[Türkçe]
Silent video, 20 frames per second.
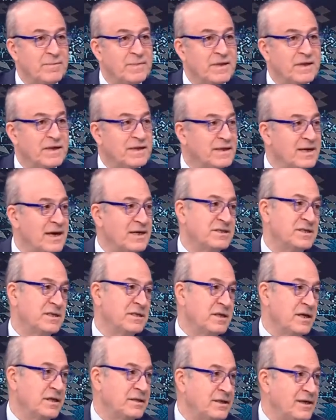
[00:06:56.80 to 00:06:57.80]

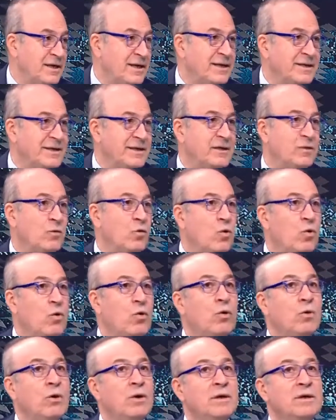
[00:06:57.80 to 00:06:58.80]
gerçekten de hani
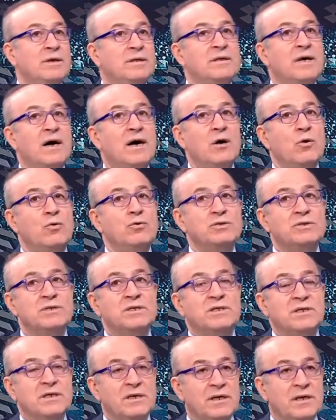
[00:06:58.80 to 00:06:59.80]
o daha
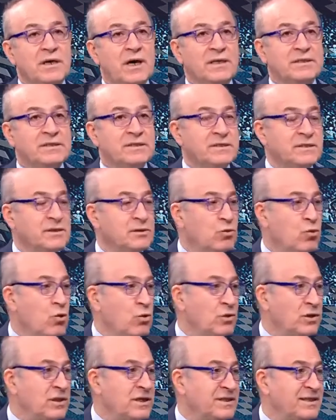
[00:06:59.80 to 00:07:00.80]
önceki attığı
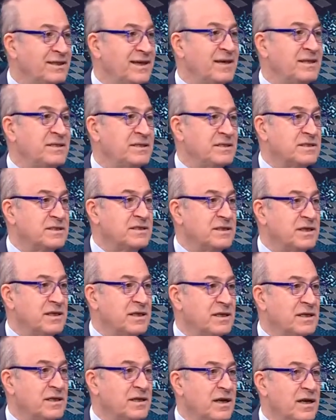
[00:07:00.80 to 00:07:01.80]
gollerin etkisinde
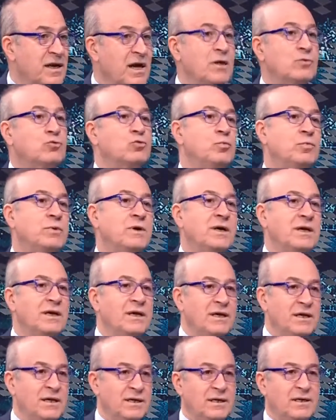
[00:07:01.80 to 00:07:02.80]
kalarak her topu
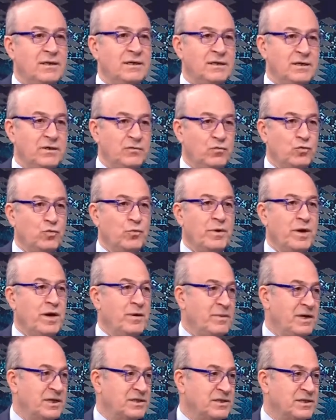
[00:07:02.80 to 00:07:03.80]
kaleye e, vurmaya
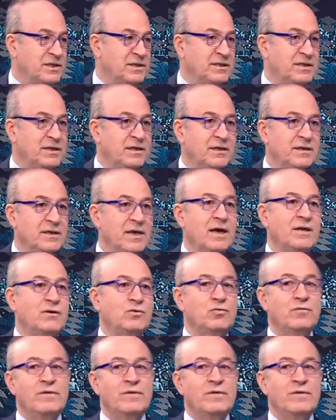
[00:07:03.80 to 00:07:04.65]
başladı. Yani Güven